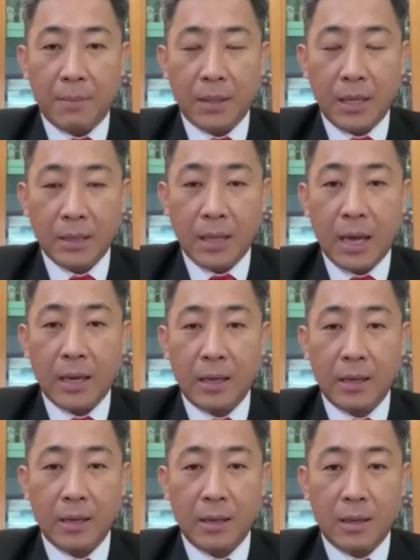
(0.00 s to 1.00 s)
รประเทศไทย
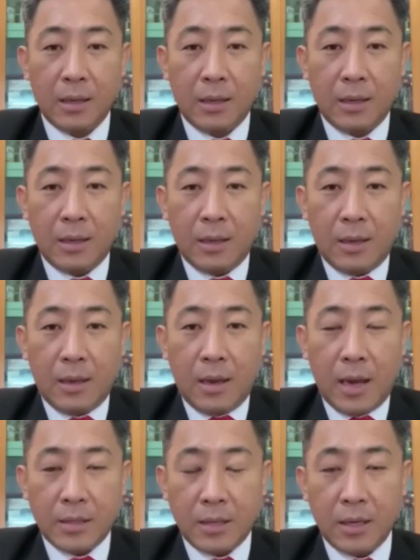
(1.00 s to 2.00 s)

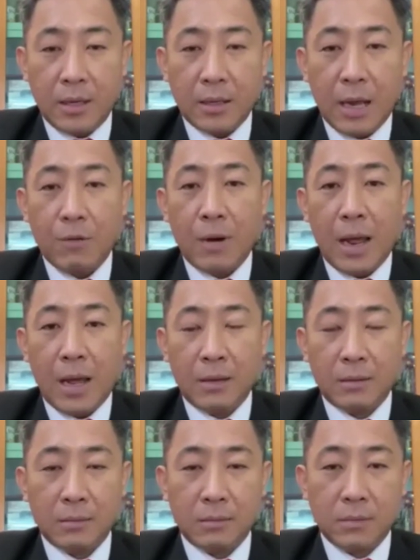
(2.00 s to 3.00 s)
ให้เจริญก้าวหน้า
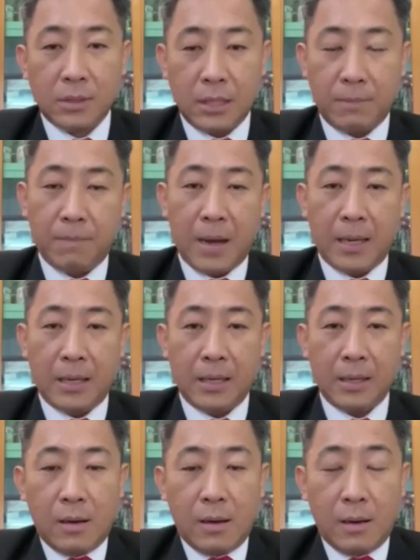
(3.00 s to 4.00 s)
สืบไป
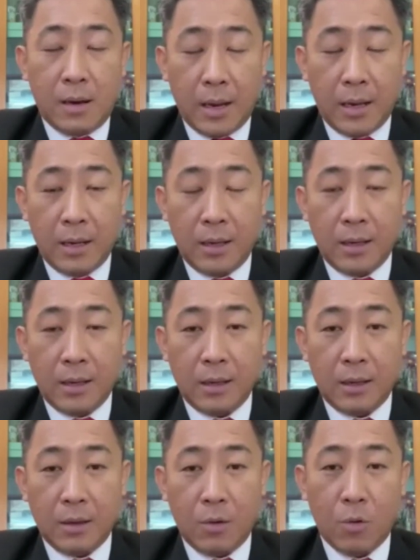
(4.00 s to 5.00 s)
ใน
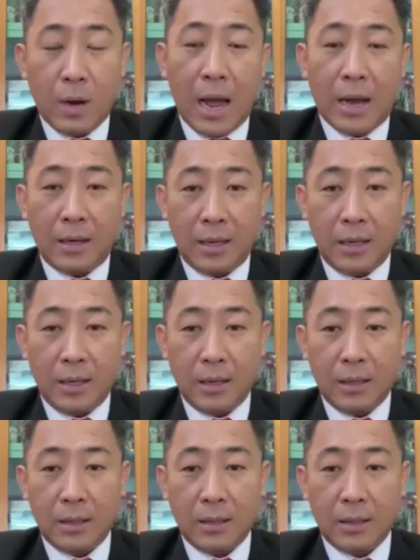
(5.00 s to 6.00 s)
โอกาสนี้
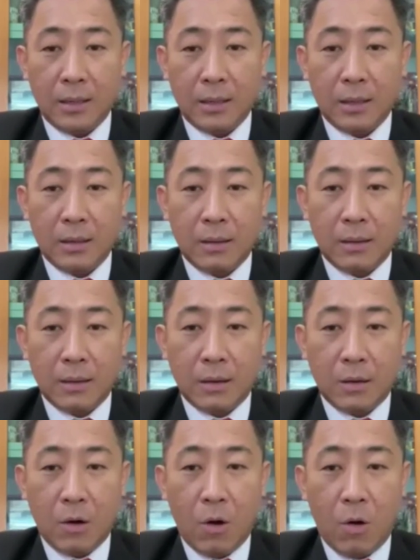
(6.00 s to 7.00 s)

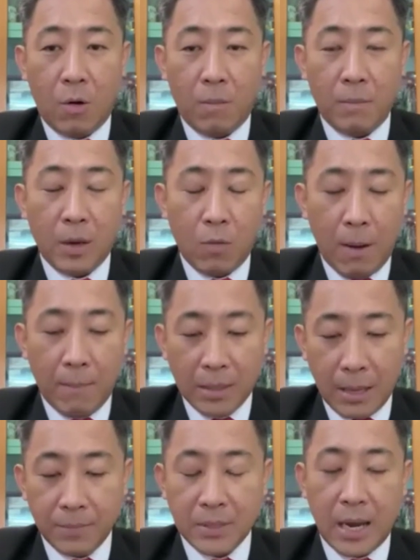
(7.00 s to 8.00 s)
ก็มีความประ
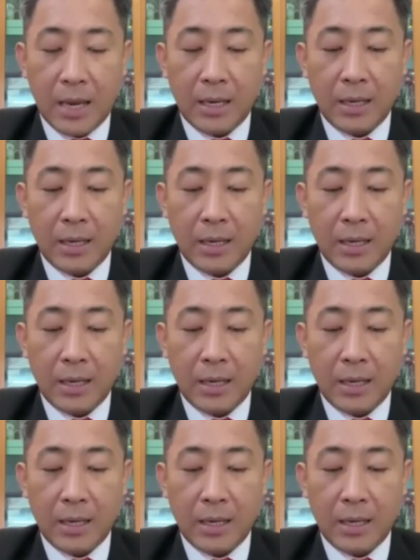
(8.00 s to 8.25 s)
ทับใจ